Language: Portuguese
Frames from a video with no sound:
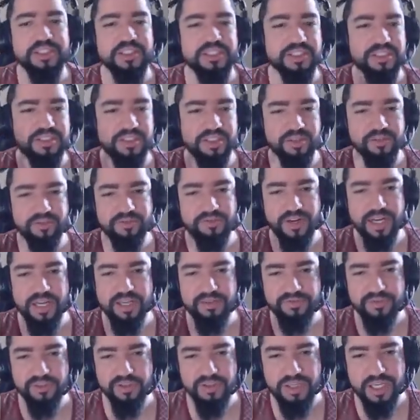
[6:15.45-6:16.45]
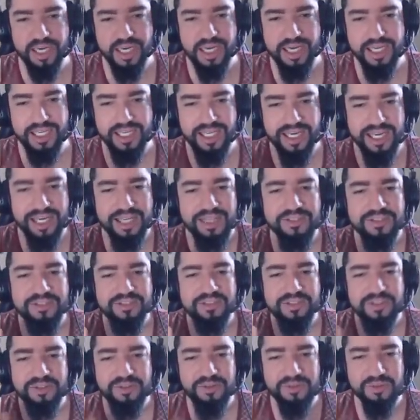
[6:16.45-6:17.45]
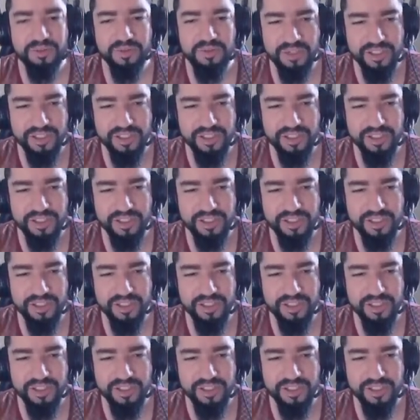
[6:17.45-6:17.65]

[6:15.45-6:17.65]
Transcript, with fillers: Então vai focar lá o